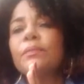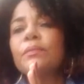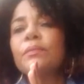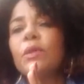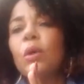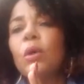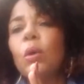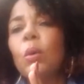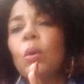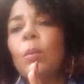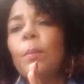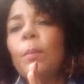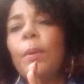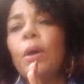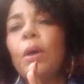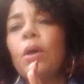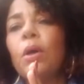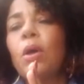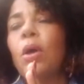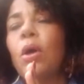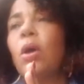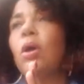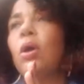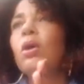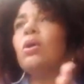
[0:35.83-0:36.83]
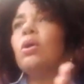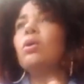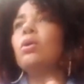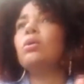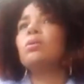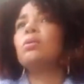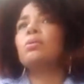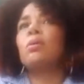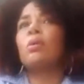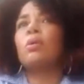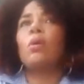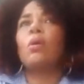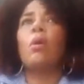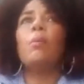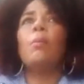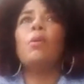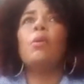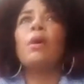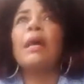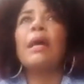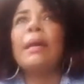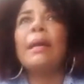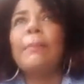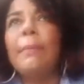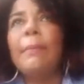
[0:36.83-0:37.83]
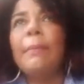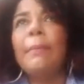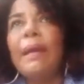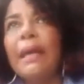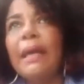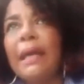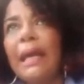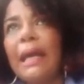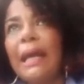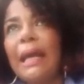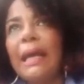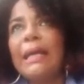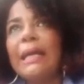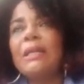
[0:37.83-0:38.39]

un poco como que me he